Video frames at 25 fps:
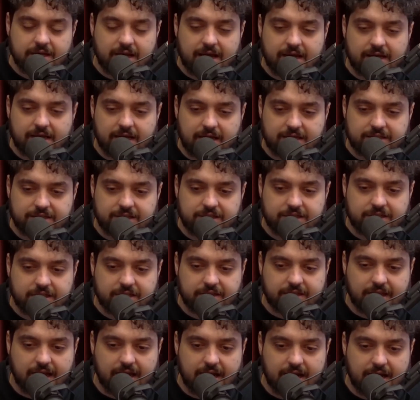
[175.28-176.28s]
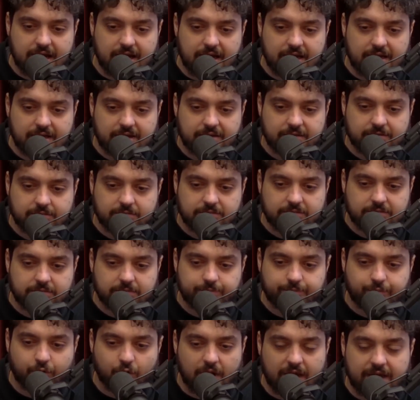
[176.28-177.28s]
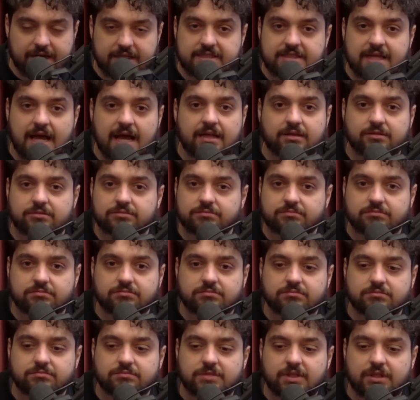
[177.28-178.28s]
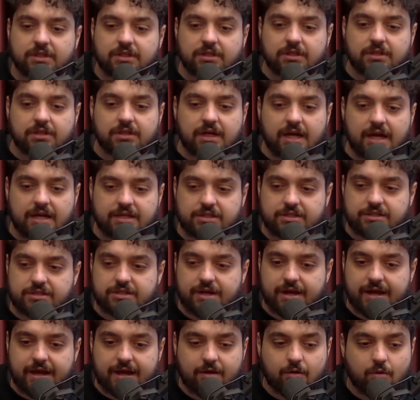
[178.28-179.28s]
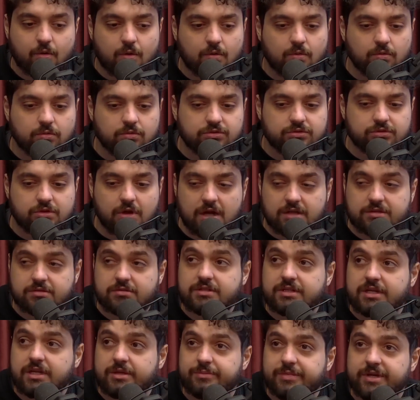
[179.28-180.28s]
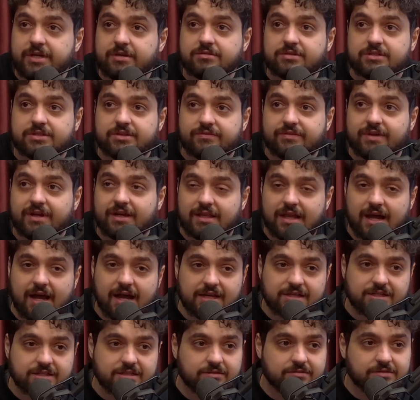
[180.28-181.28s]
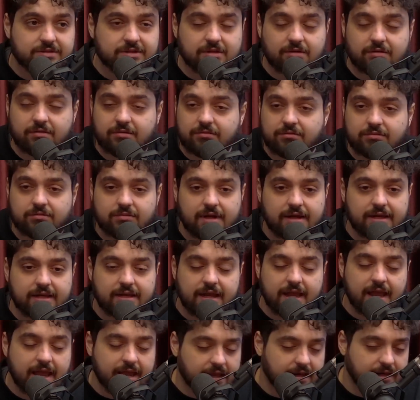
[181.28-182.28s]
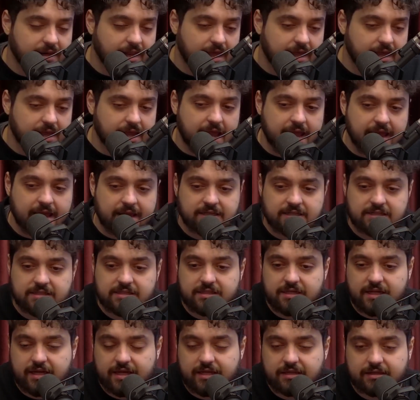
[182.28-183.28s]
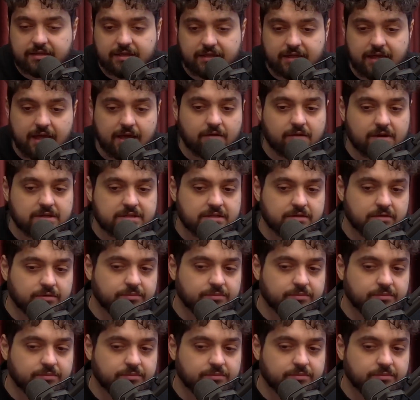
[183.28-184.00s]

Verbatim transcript: a, a gente está polarizado. A gente, a, os nossos inimigos de verdade não são nem, nem quem é de direita, quem gosta do